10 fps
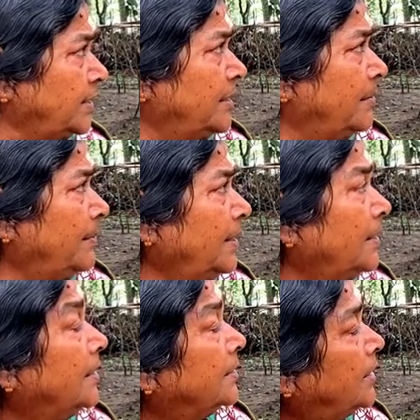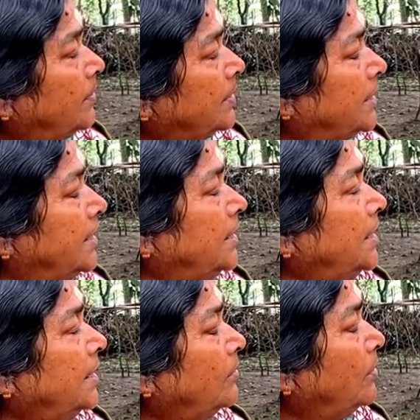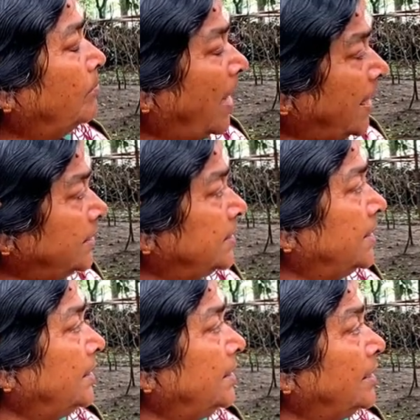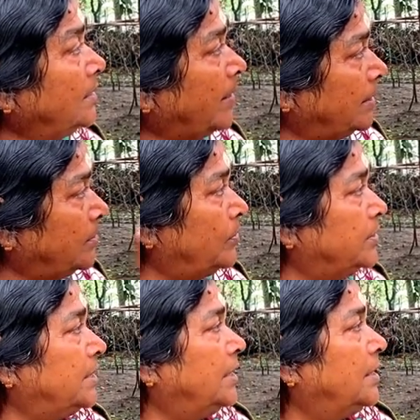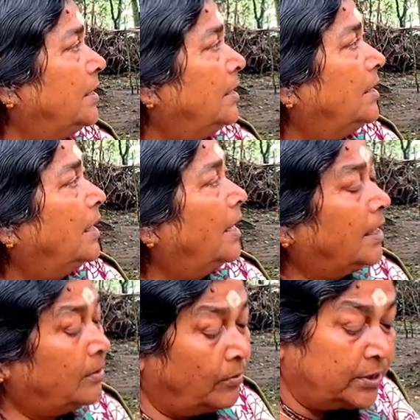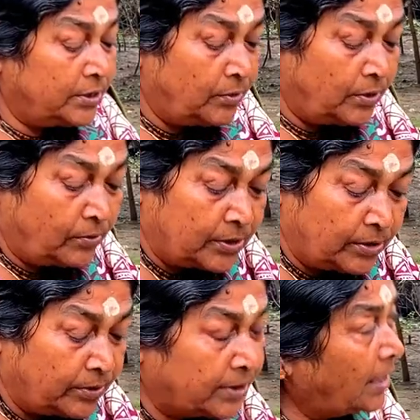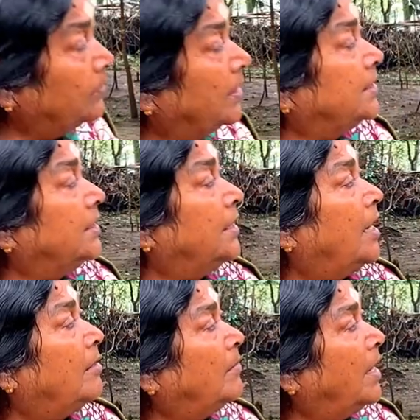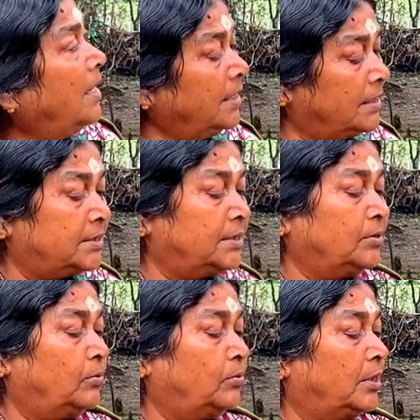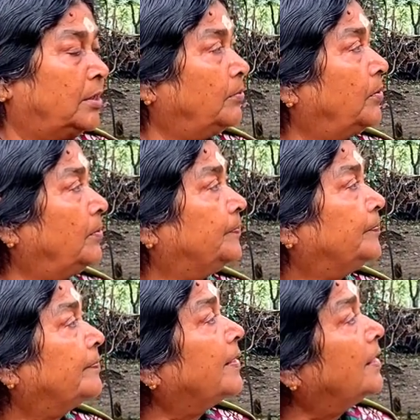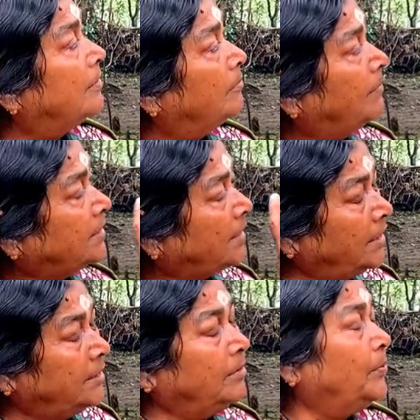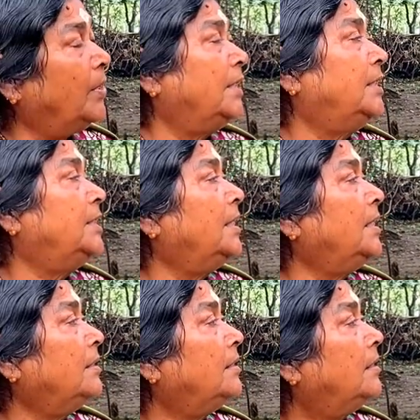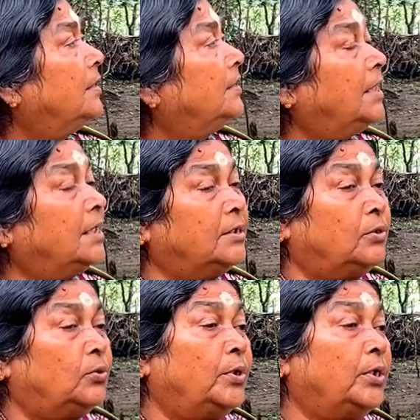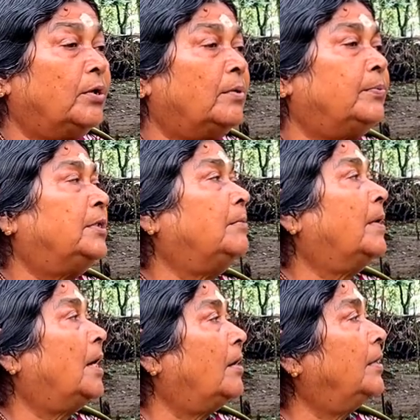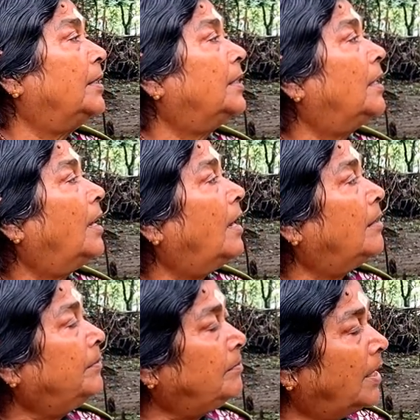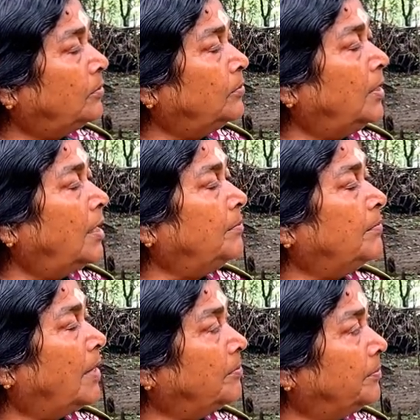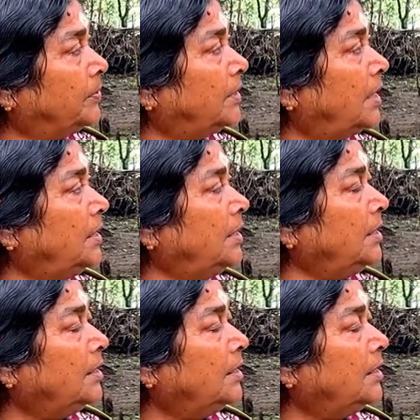ছেড়ে যাবে সেরকম ছেড়ে গিয়ে মা এসেছেন তিনটে মাটি কলসি এক কলসি করে কলসি করতে ঠাকুর আছে আর মা একটা সুন্দর করতে এত বড় মা সাত দিন পর আদেশ দেন যে এখানে যেন তৈরি করা প্রতিমা না হয় আমি মা দুর্গা আমি মা বিপত্তারিণী